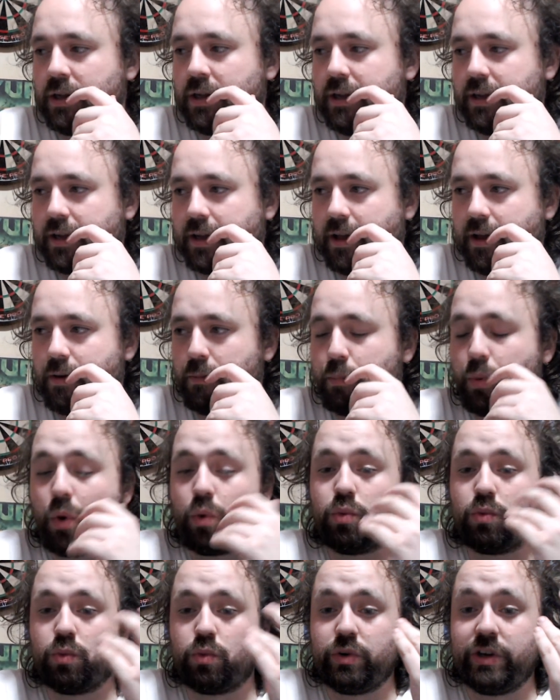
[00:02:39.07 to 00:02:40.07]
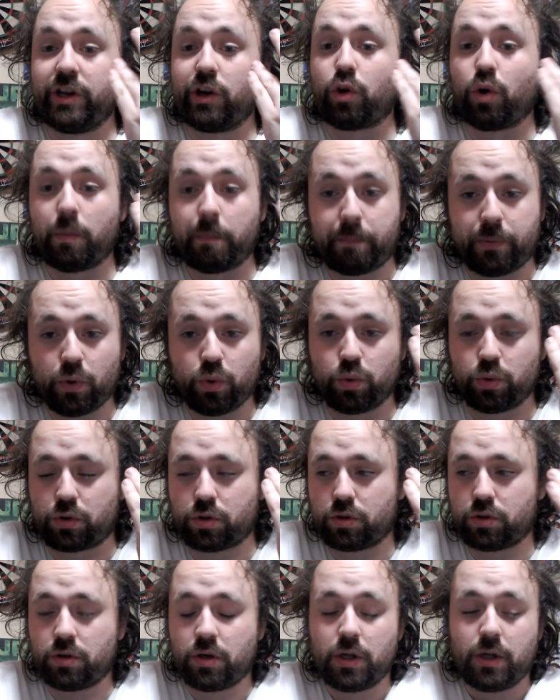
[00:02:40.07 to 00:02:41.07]
che è un po' un
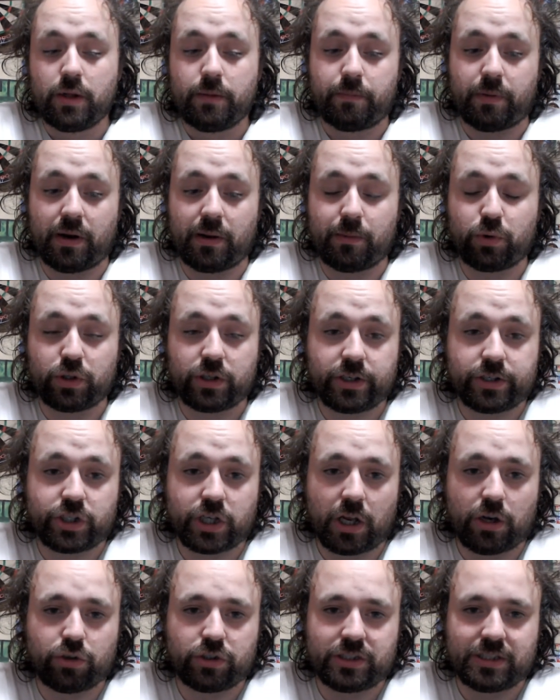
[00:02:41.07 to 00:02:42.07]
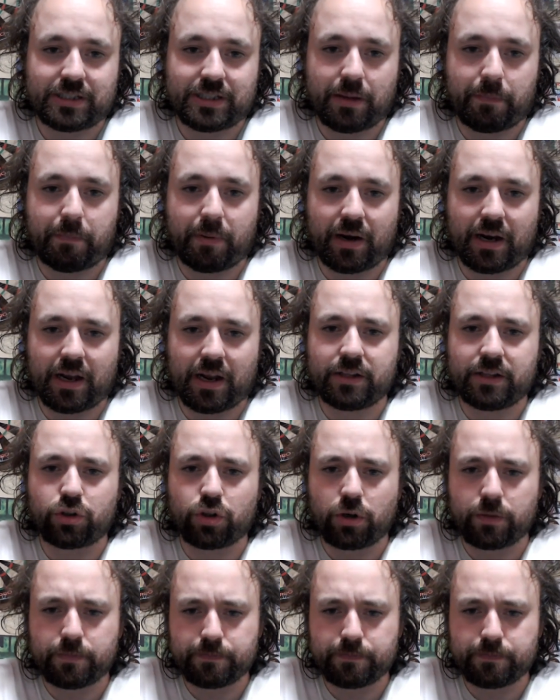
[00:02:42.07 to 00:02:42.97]
incompiuto, per l'amor del cielo si sta parlando